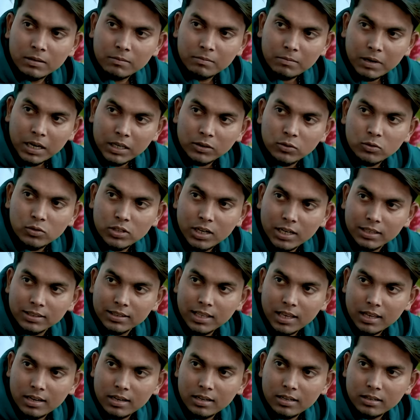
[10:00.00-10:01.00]
भाई तू
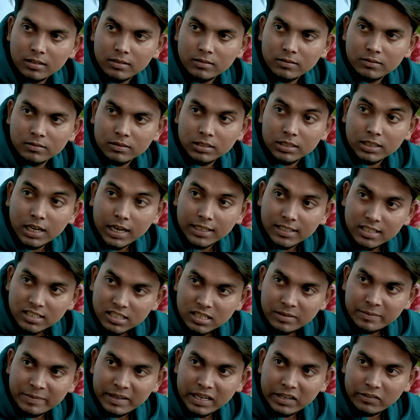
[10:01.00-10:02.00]
जानता है ना कि काजल
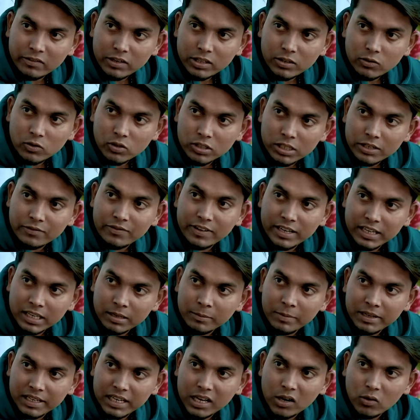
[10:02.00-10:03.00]
से मिले हुए तुझे सिर्फ एक ही
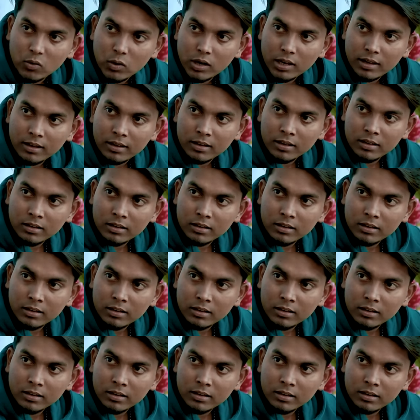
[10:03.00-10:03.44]
महीना हुआ है